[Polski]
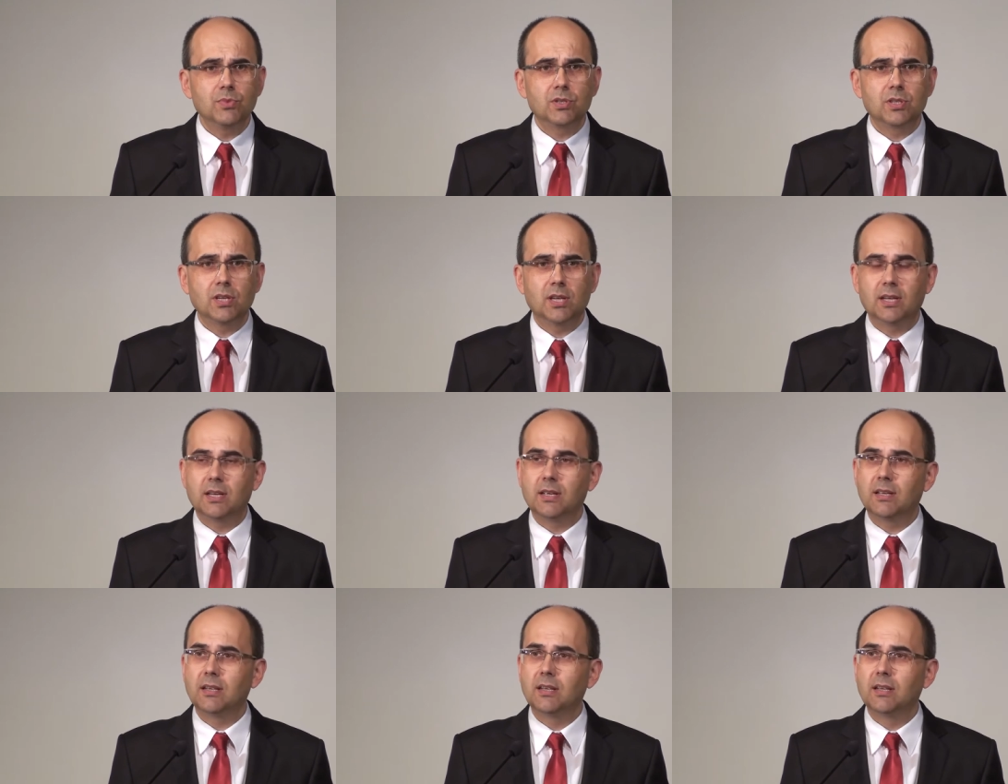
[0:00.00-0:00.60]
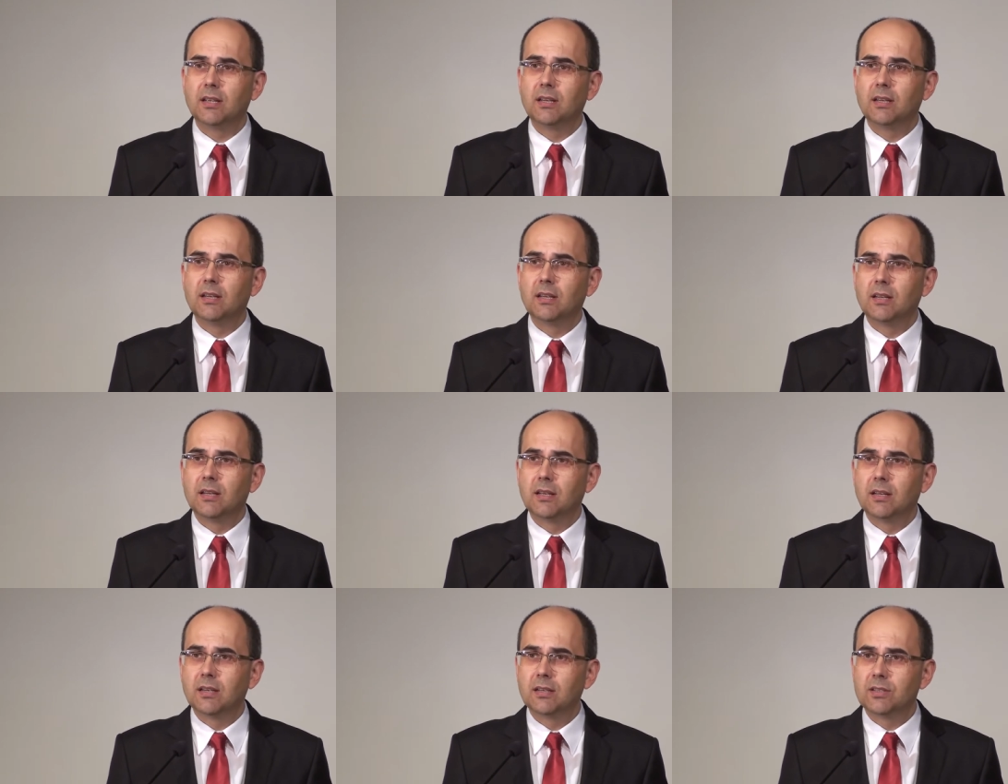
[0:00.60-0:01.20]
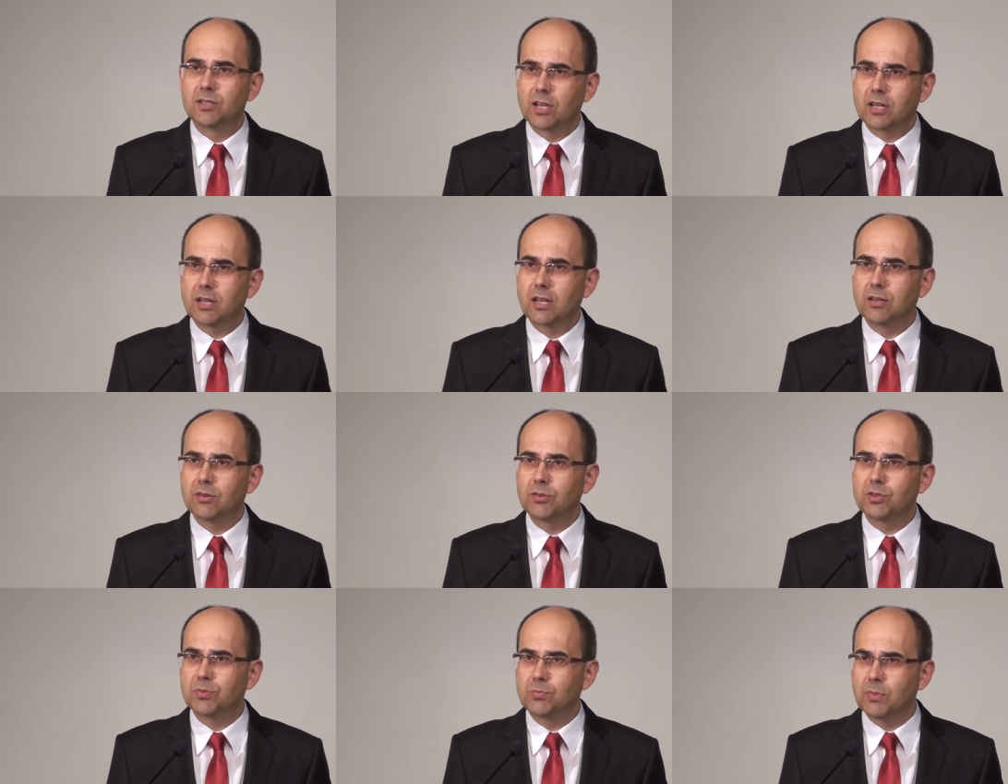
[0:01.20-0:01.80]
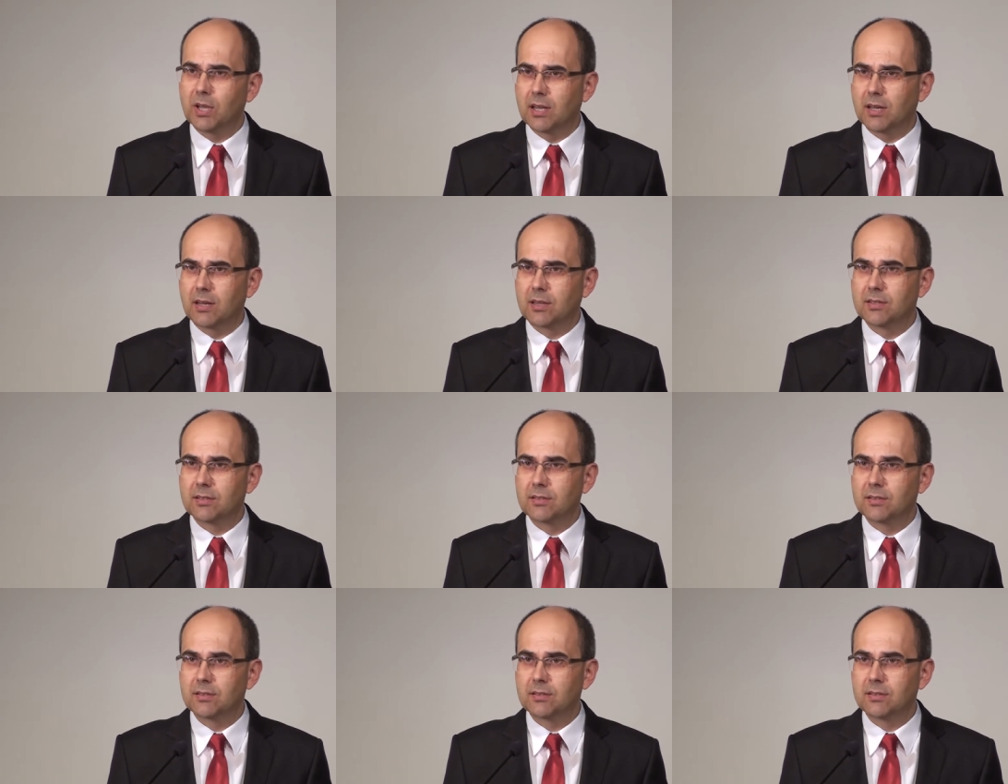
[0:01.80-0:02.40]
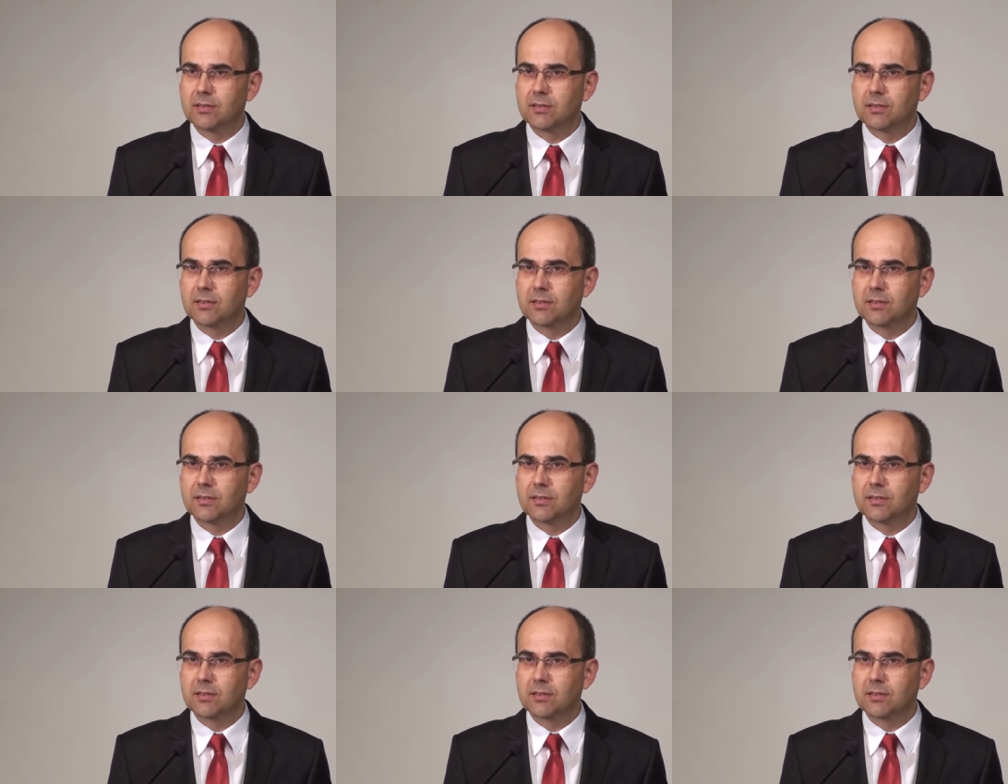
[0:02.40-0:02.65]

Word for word: że czeka go śmierć.